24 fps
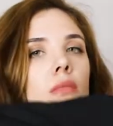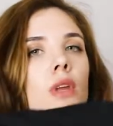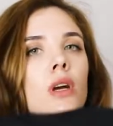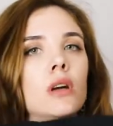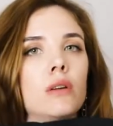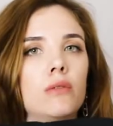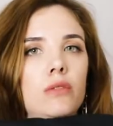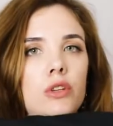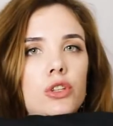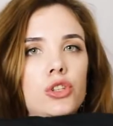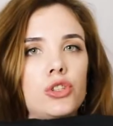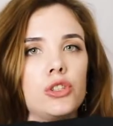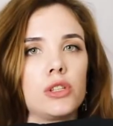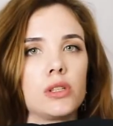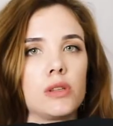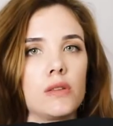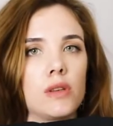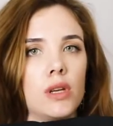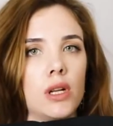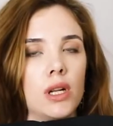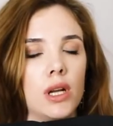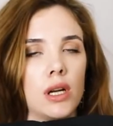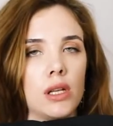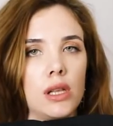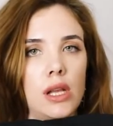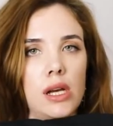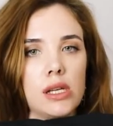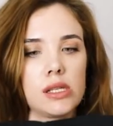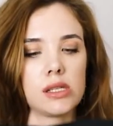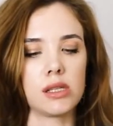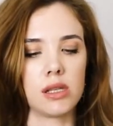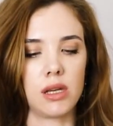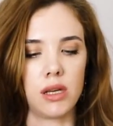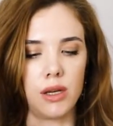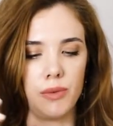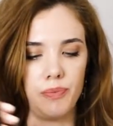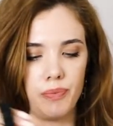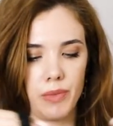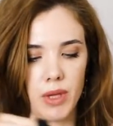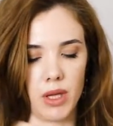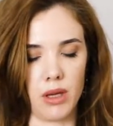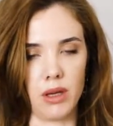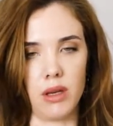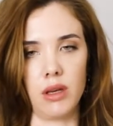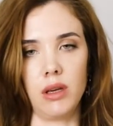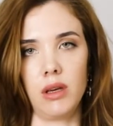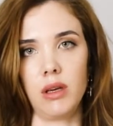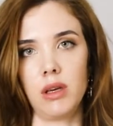вещь действительно классная,
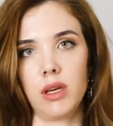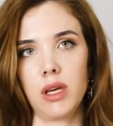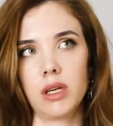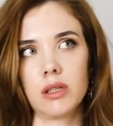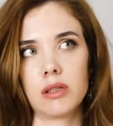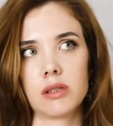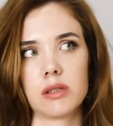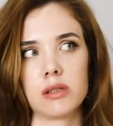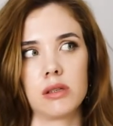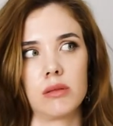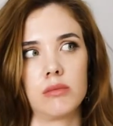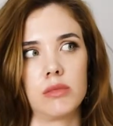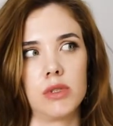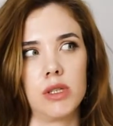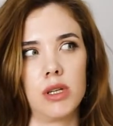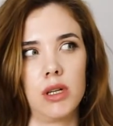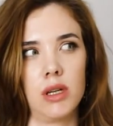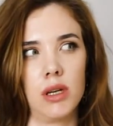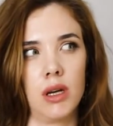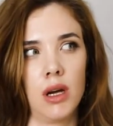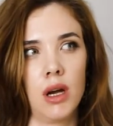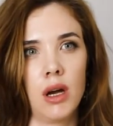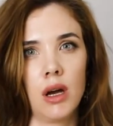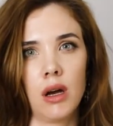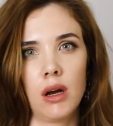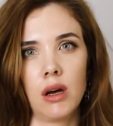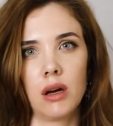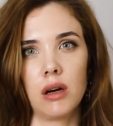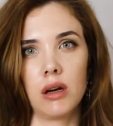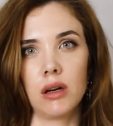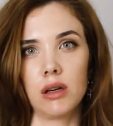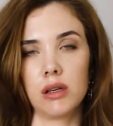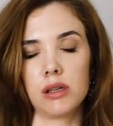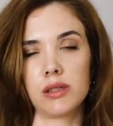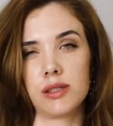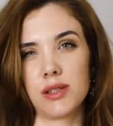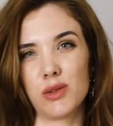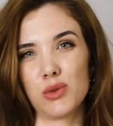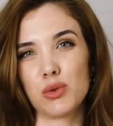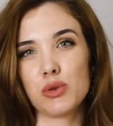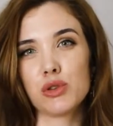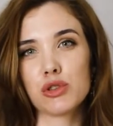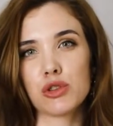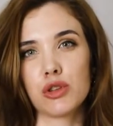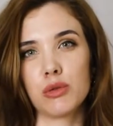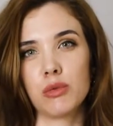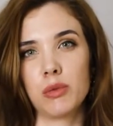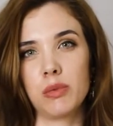и я на самом деле э, за то,
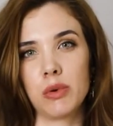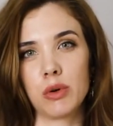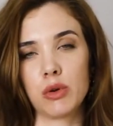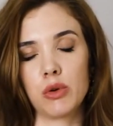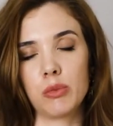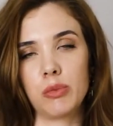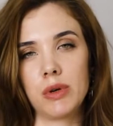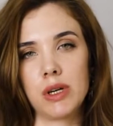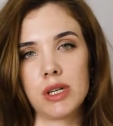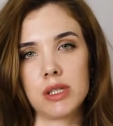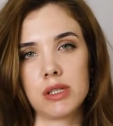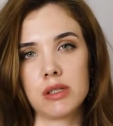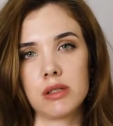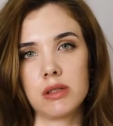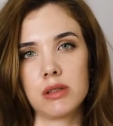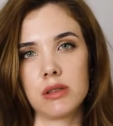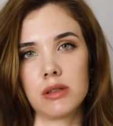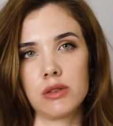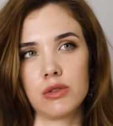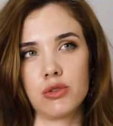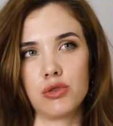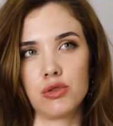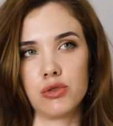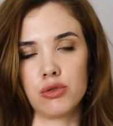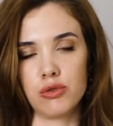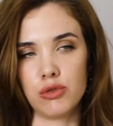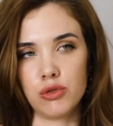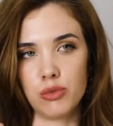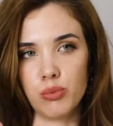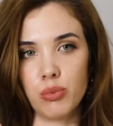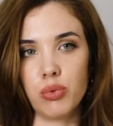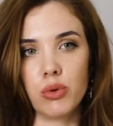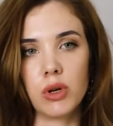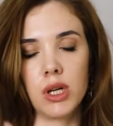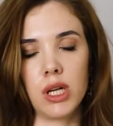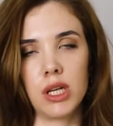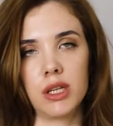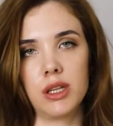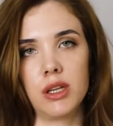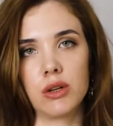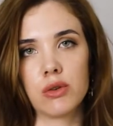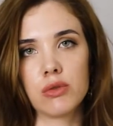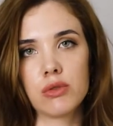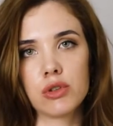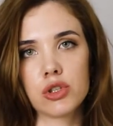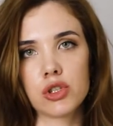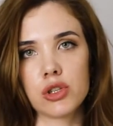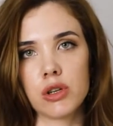чтобы покупать э, чуть более
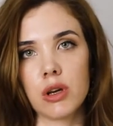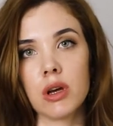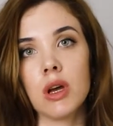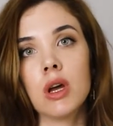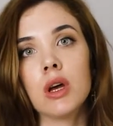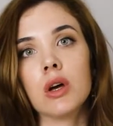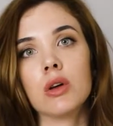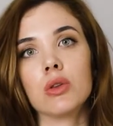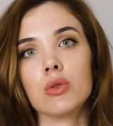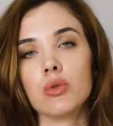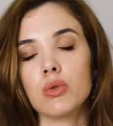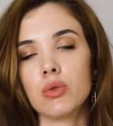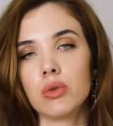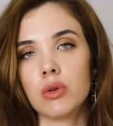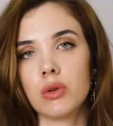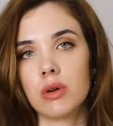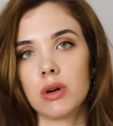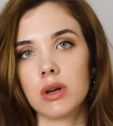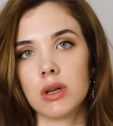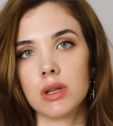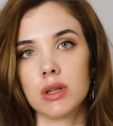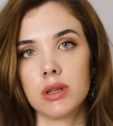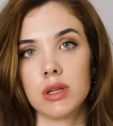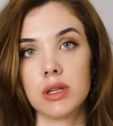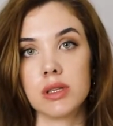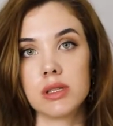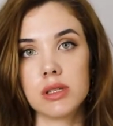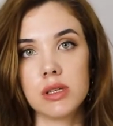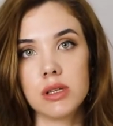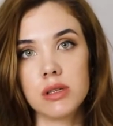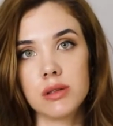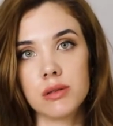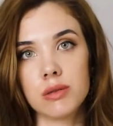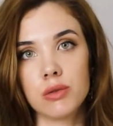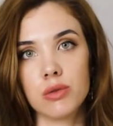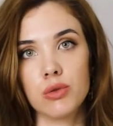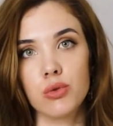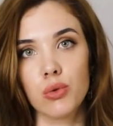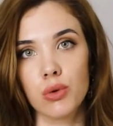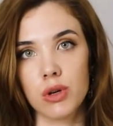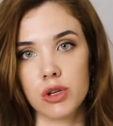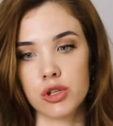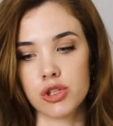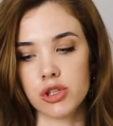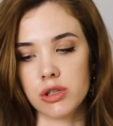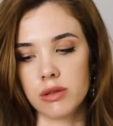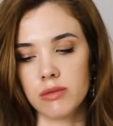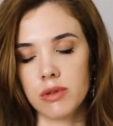дороже, но носить
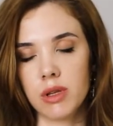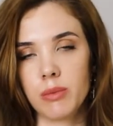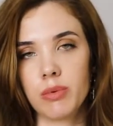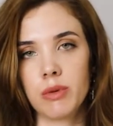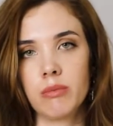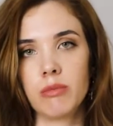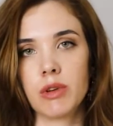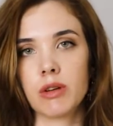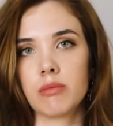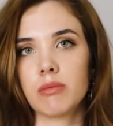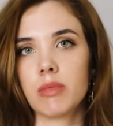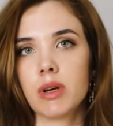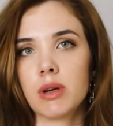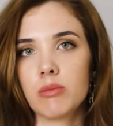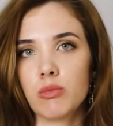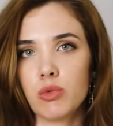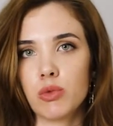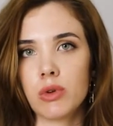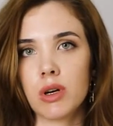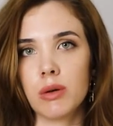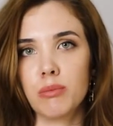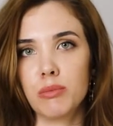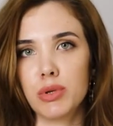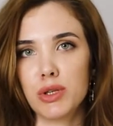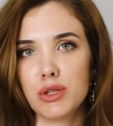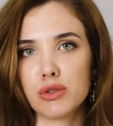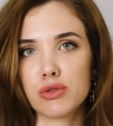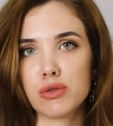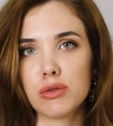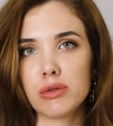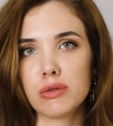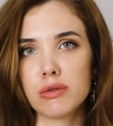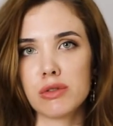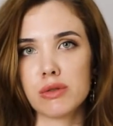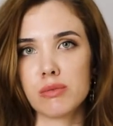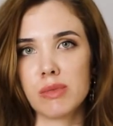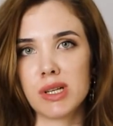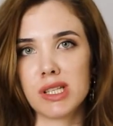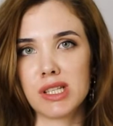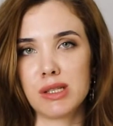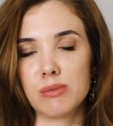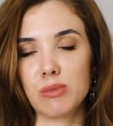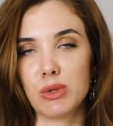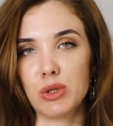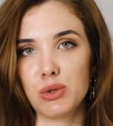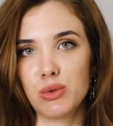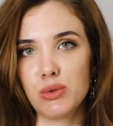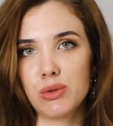дольше. Например, моему комбинезону из
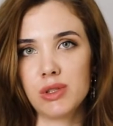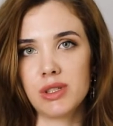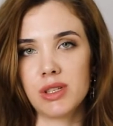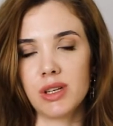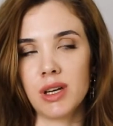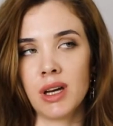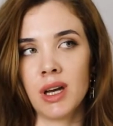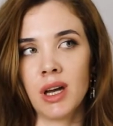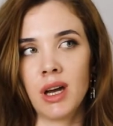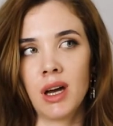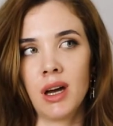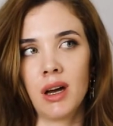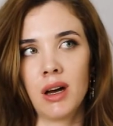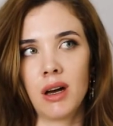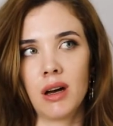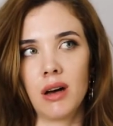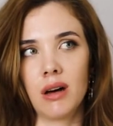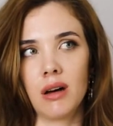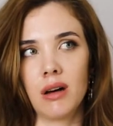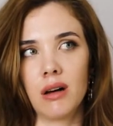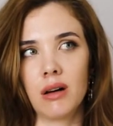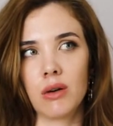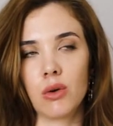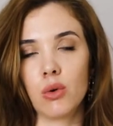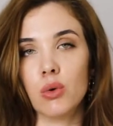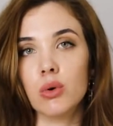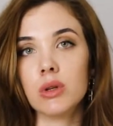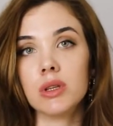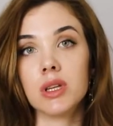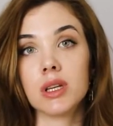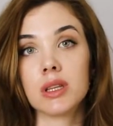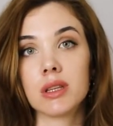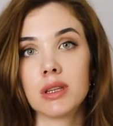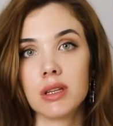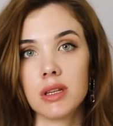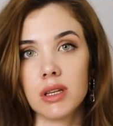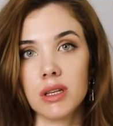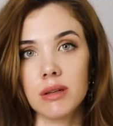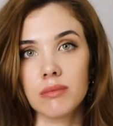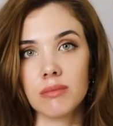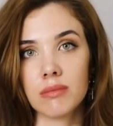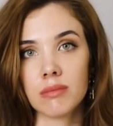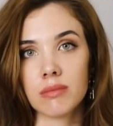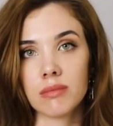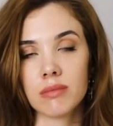Massimo Dutti э, года три